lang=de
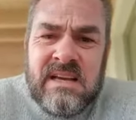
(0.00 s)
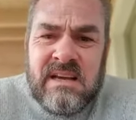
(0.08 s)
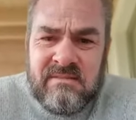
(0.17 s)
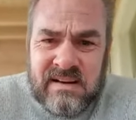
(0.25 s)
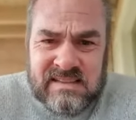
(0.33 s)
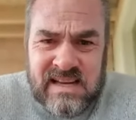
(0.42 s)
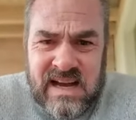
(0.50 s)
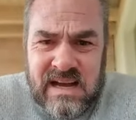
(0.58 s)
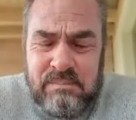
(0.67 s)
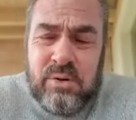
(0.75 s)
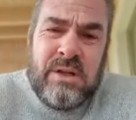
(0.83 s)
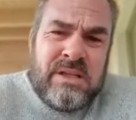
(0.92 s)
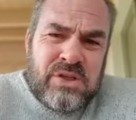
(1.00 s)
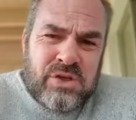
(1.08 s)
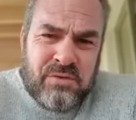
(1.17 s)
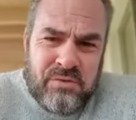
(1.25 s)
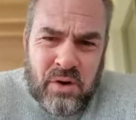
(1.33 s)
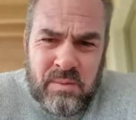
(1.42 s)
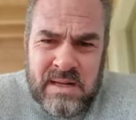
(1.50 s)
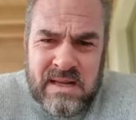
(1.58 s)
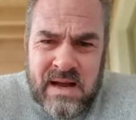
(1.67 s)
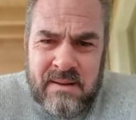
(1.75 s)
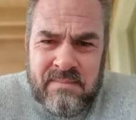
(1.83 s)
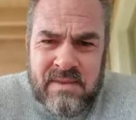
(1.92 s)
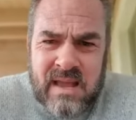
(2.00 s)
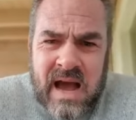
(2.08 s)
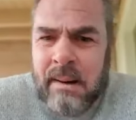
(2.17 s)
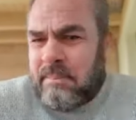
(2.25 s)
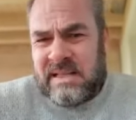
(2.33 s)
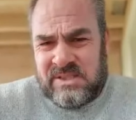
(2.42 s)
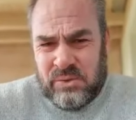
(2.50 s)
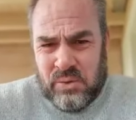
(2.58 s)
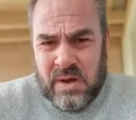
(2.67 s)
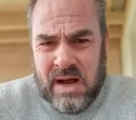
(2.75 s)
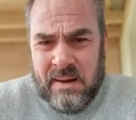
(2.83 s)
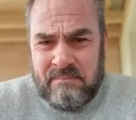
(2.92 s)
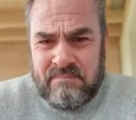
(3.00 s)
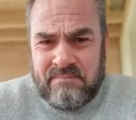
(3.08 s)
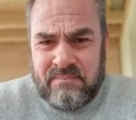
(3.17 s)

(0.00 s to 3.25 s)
was da politische Vorbilder abgezogen haben.